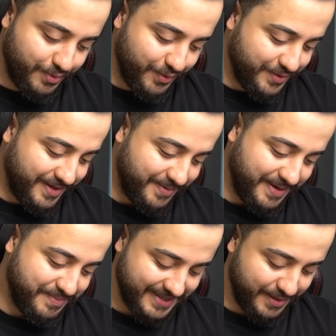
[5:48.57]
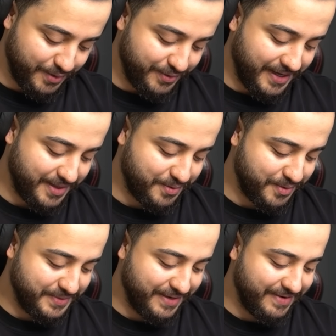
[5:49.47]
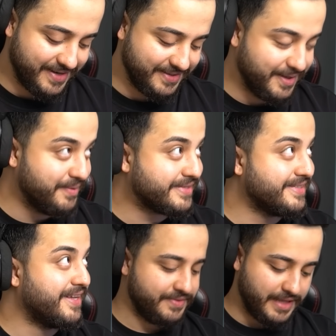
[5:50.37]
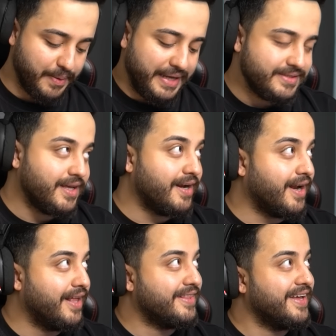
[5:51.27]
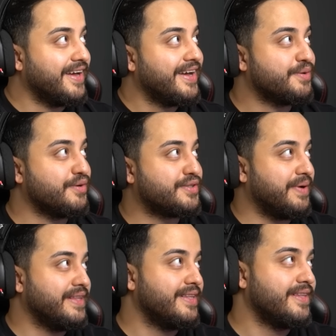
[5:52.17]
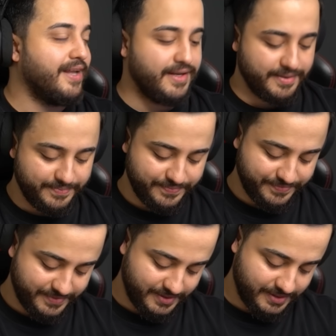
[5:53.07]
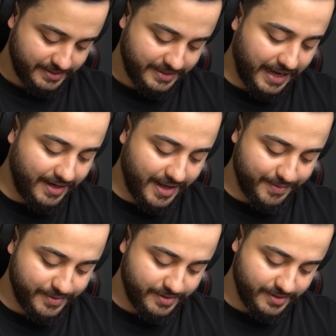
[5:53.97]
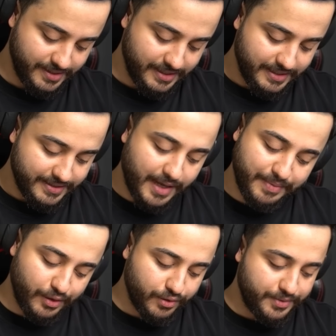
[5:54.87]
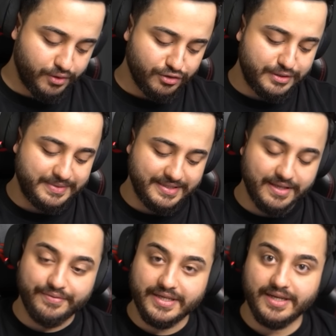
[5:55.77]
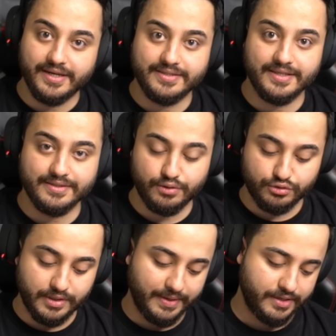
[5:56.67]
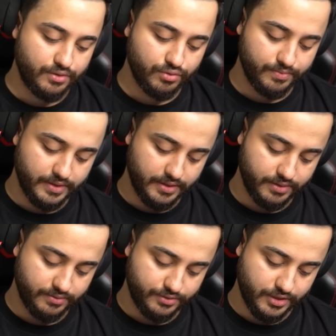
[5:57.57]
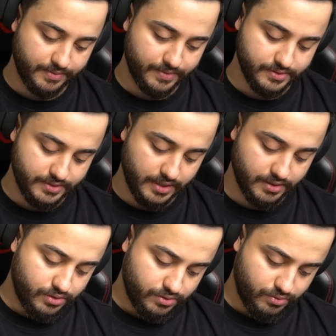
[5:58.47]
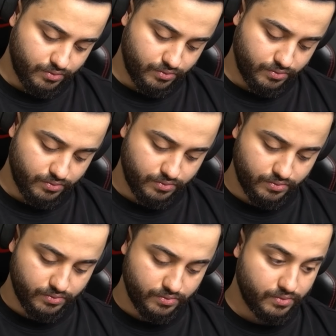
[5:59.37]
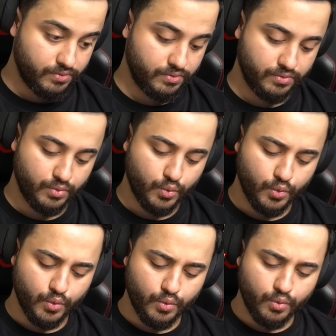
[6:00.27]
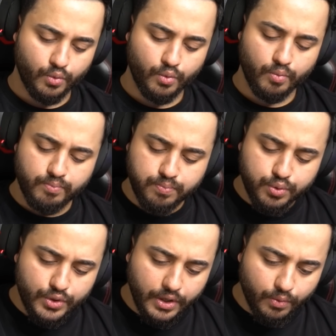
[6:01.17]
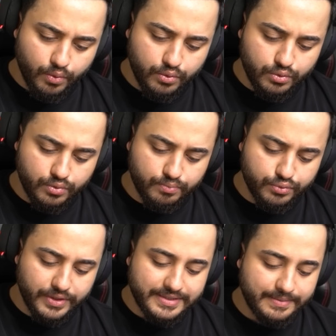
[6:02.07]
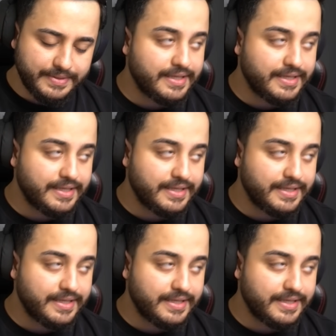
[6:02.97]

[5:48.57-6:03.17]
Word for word: bu konuyu ama sana gönderdik oğlum niye verdin demesinler. Demezler herhalde ya. Sonuçta Bence ben diyebilirler abi. Derler mi? Tamam ben onu bir konuşup siz de fikirlerinizi yazın dostlar. Belki yorumlardan şey yaparız yani. Abi hediyeyi hediye etmek sünnettir. Bu ne oğlum? Bu nasıl bir